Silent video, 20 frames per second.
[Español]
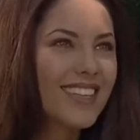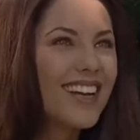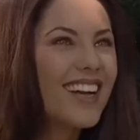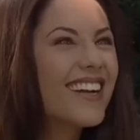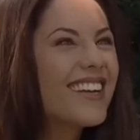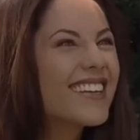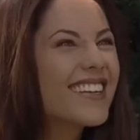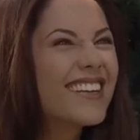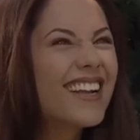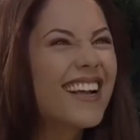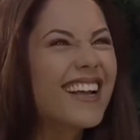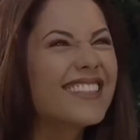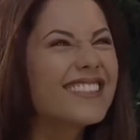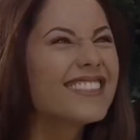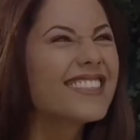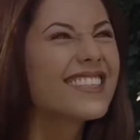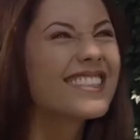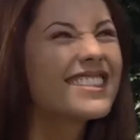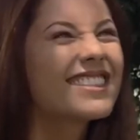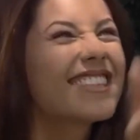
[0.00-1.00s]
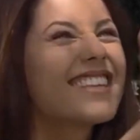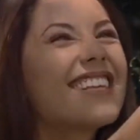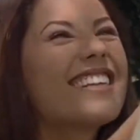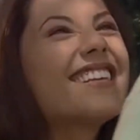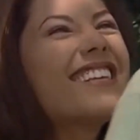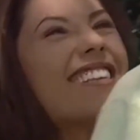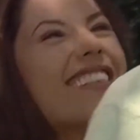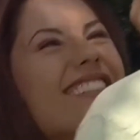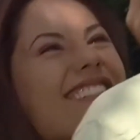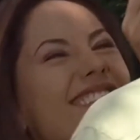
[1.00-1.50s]
Ay, gracias, qué
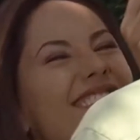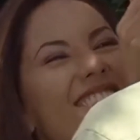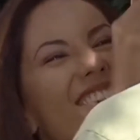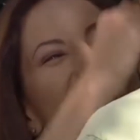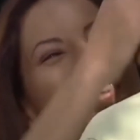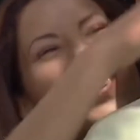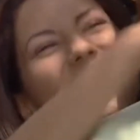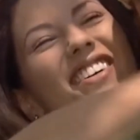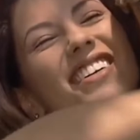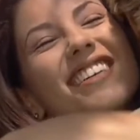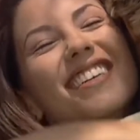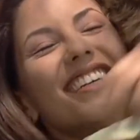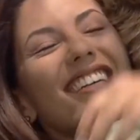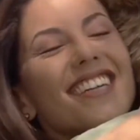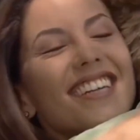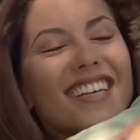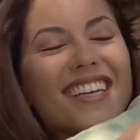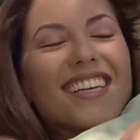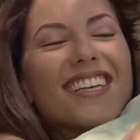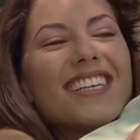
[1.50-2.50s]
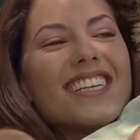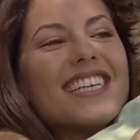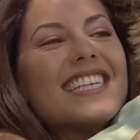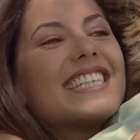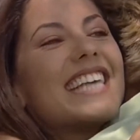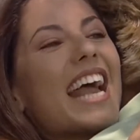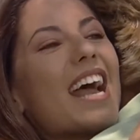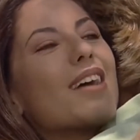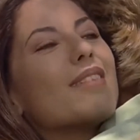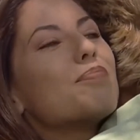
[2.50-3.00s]
lindo. Y
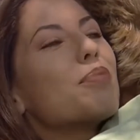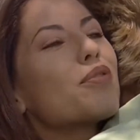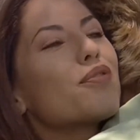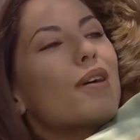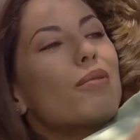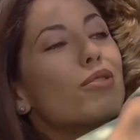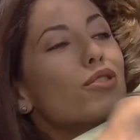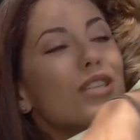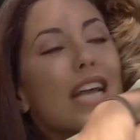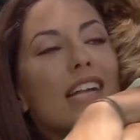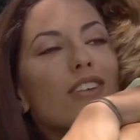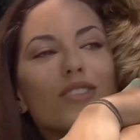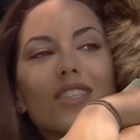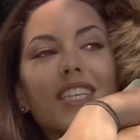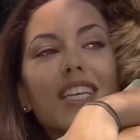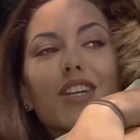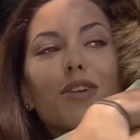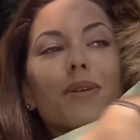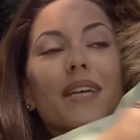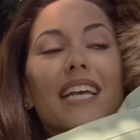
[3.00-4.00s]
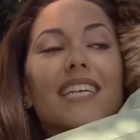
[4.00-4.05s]
ya, por favor, ya no te quiero ver